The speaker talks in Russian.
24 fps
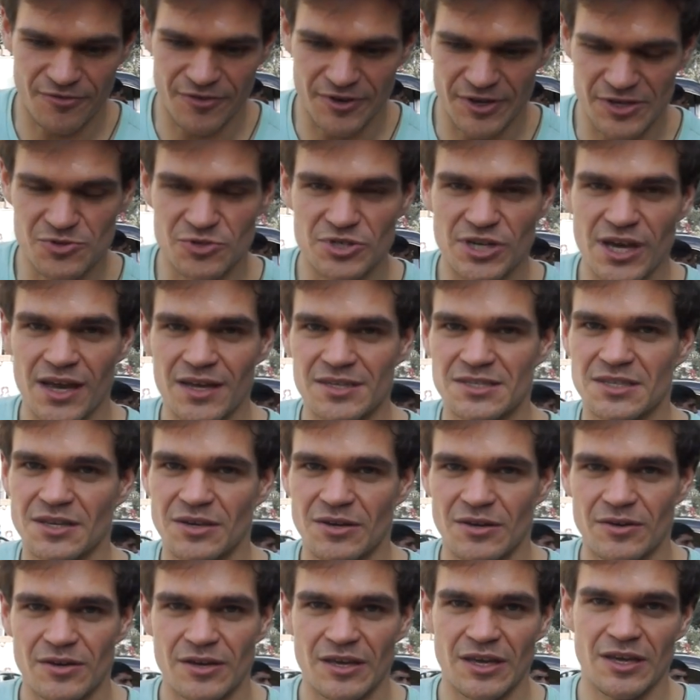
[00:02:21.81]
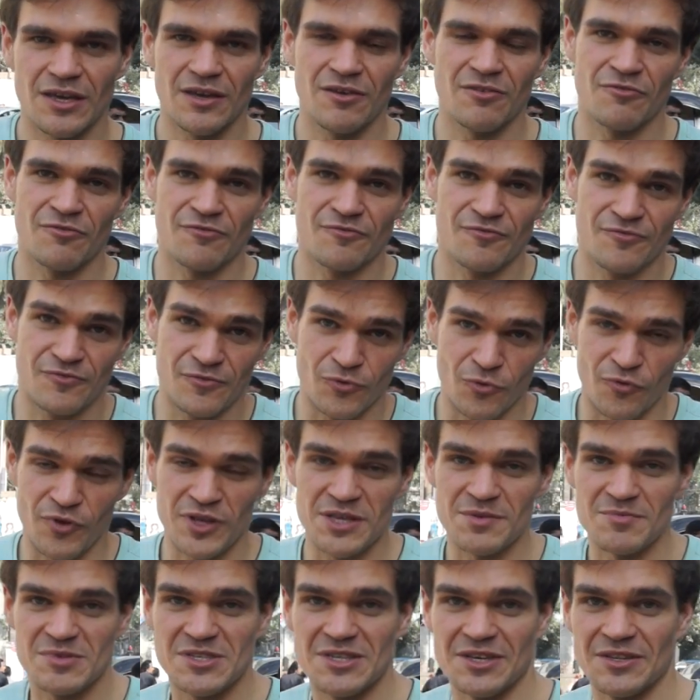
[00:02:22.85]
Изучайте и
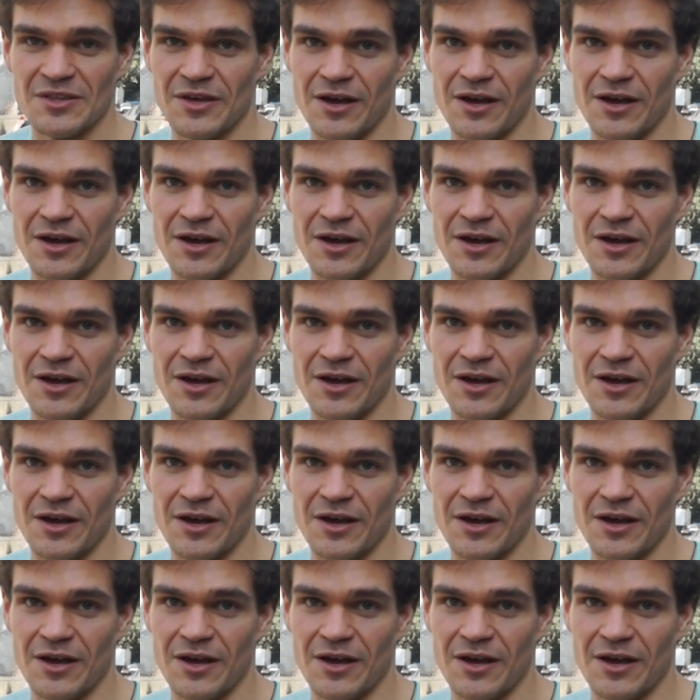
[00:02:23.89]
увидимся